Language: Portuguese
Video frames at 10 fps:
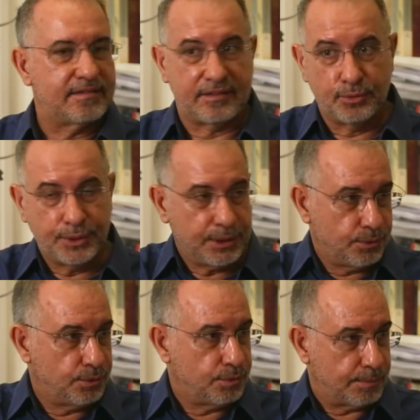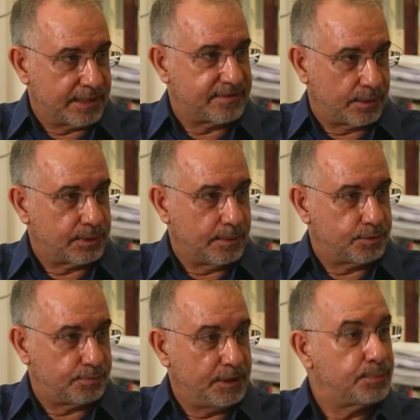Segurem o Marcelo
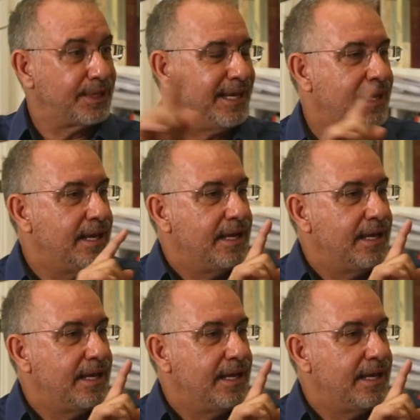Campos Pinto, porque